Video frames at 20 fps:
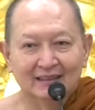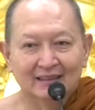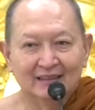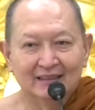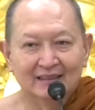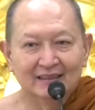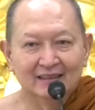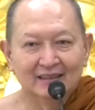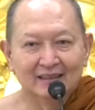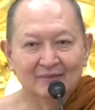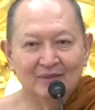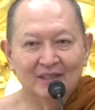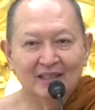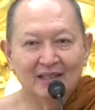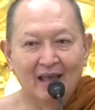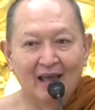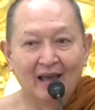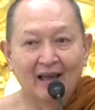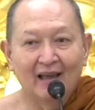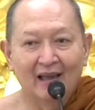จิตมี
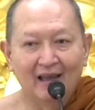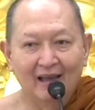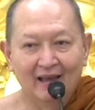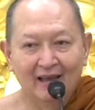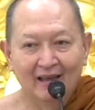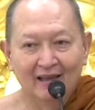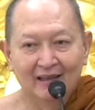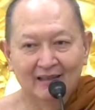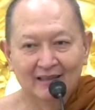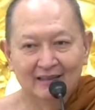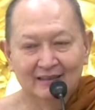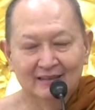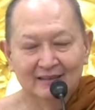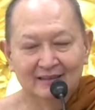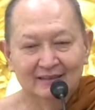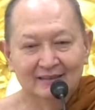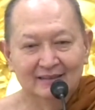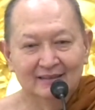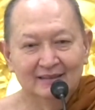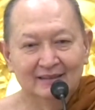ราคะ
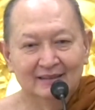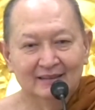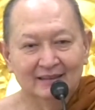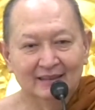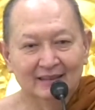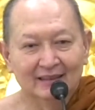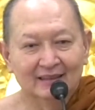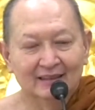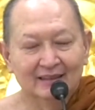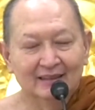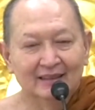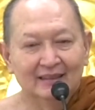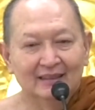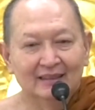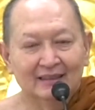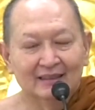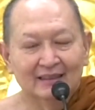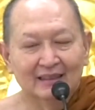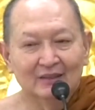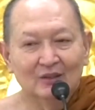นะ
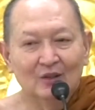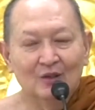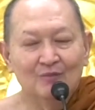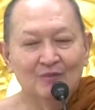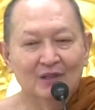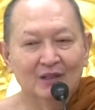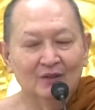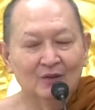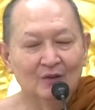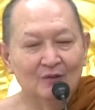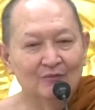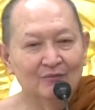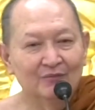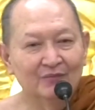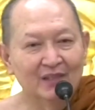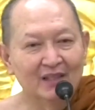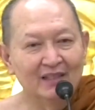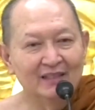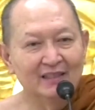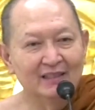กระทบอารมณ์
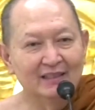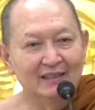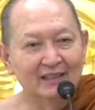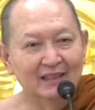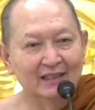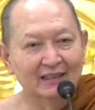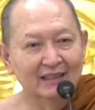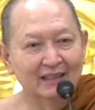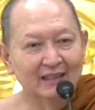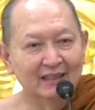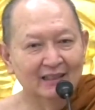ได้ยินอย่าง